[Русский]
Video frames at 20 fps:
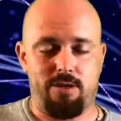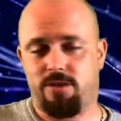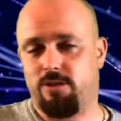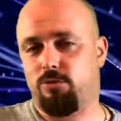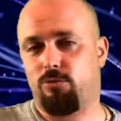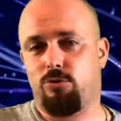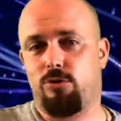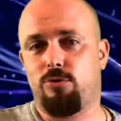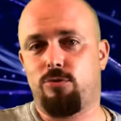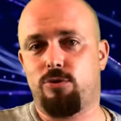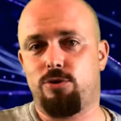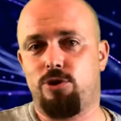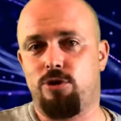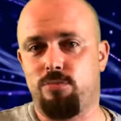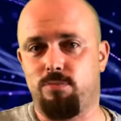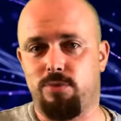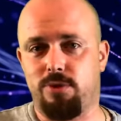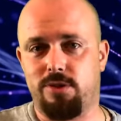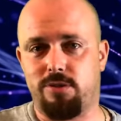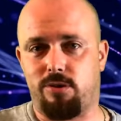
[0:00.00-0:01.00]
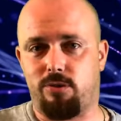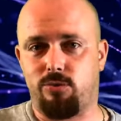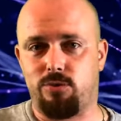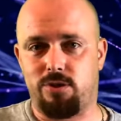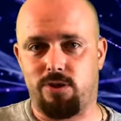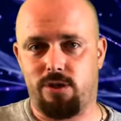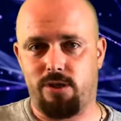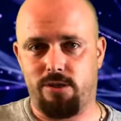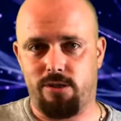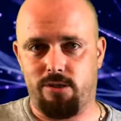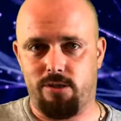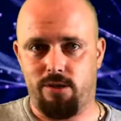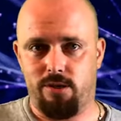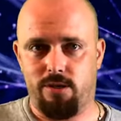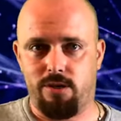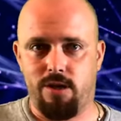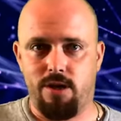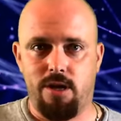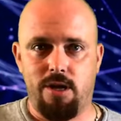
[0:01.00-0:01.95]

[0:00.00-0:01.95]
которые очень быстро устранили.